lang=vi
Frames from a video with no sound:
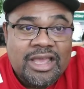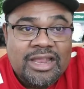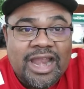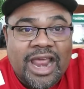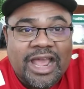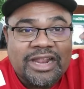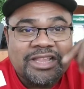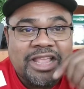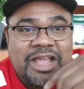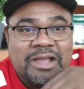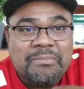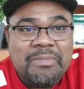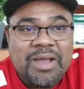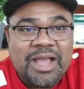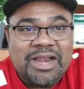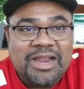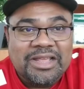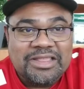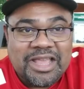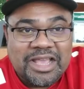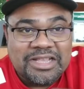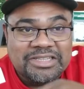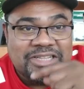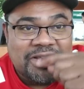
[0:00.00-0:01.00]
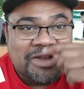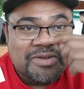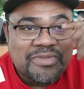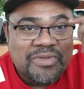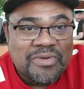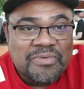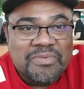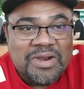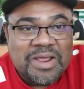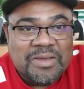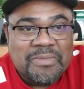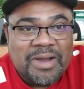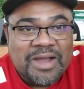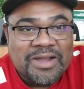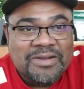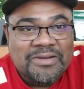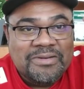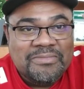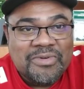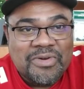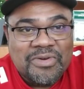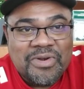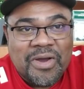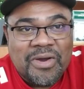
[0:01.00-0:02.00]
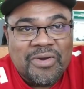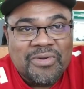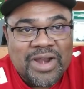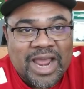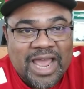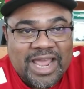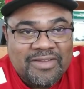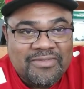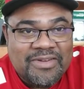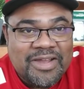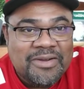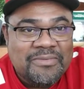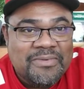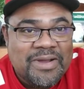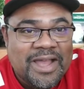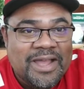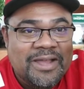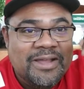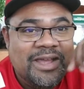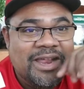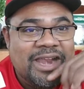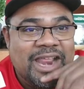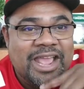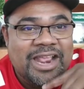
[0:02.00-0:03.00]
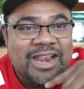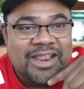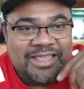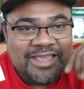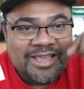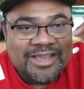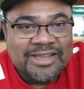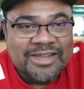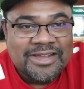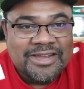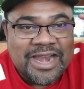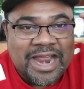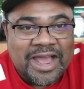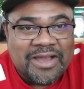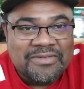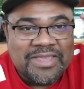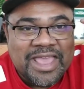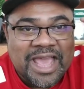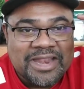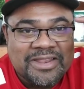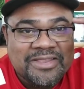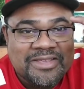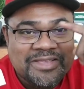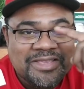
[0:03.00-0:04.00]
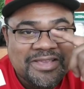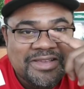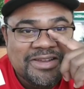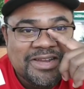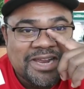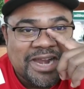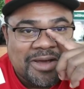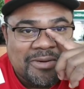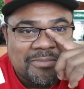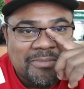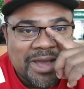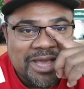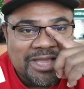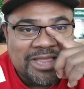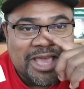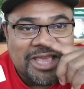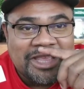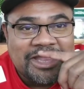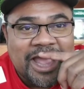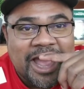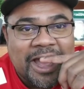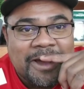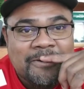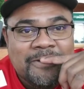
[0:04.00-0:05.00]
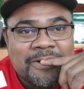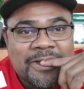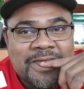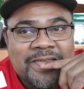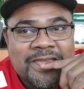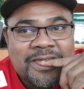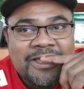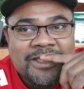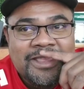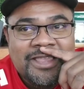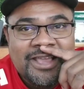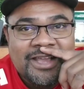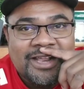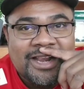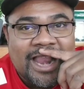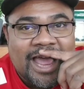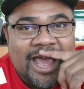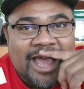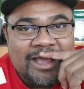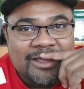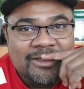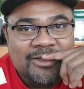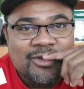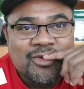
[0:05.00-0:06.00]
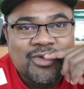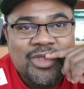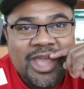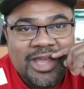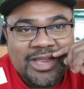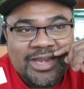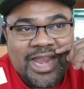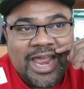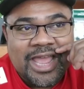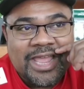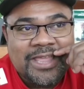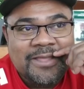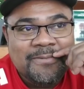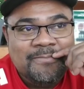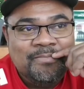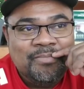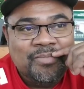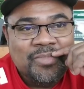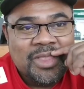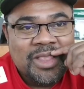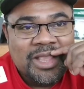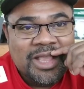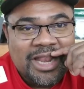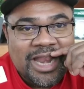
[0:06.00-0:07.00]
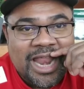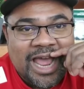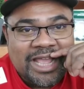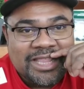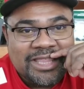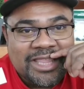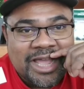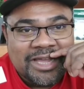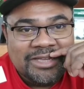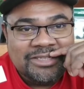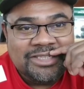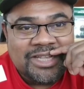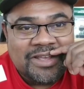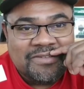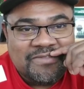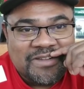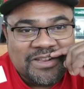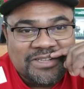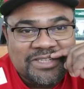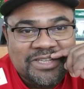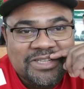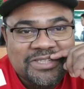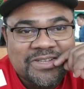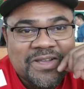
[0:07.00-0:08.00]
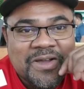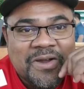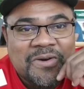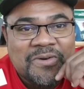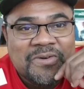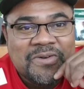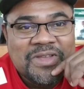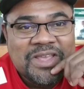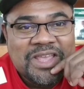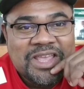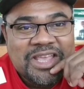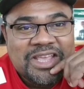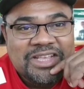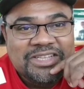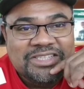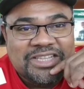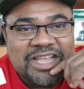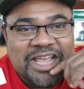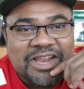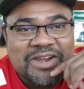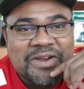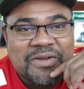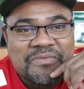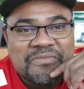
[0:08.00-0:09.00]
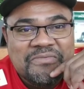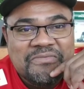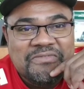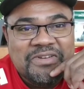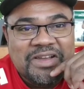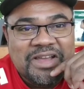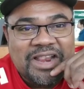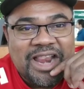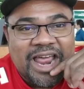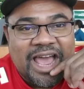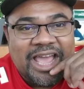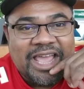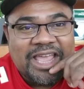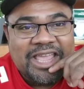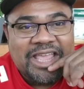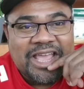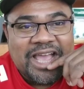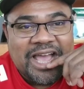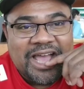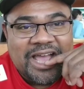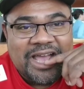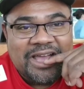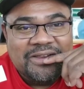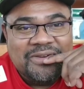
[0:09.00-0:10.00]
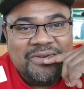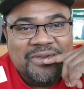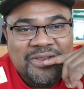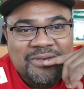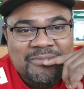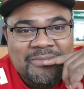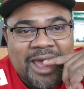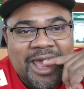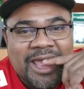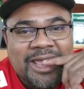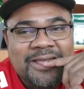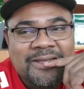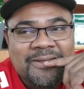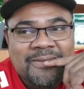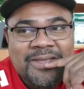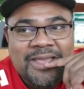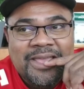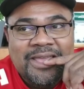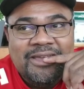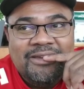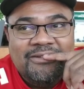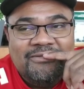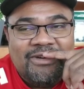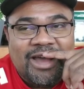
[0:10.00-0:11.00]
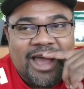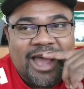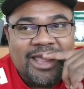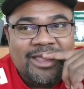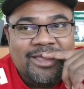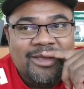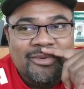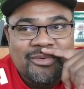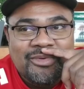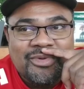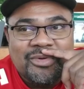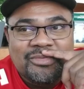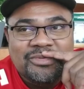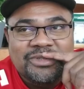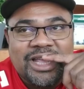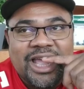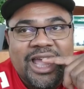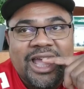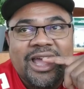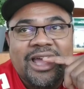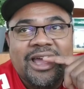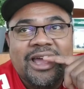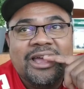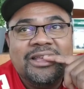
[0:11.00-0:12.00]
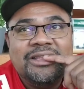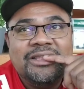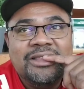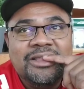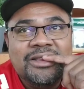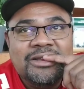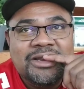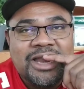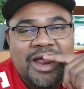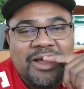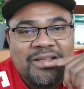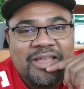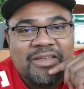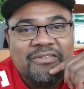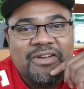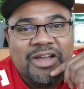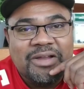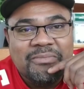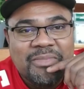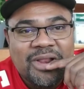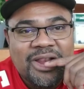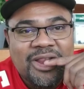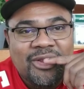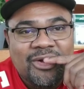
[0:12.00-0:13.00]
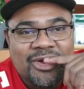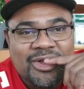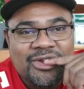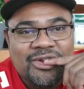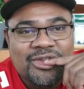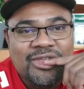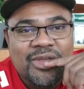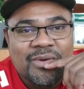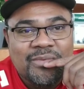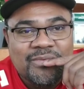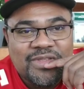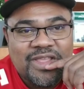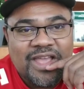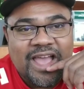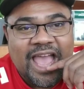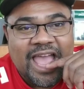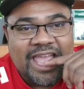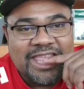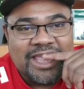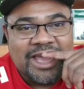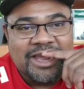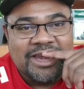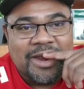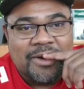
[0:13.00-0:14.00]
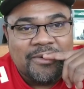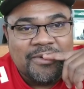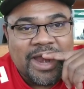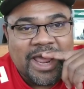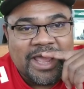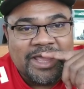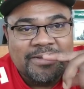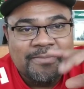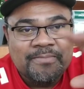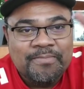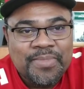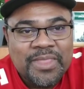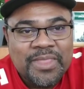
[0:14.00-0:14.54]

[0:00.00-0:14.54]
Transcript: đang thắc mắc là tại sao Dũng lại bận bộ đồ này phải không ạ à? đây là những người nào dành cho những người nào mê thể thao nhất là chủ nhật này là trận San Francisco sẽ đụng với lại uh, Green Bay và Dũng cũng sẽ đưa ra cái phần bình luận của Dũng cho hai trận đấu này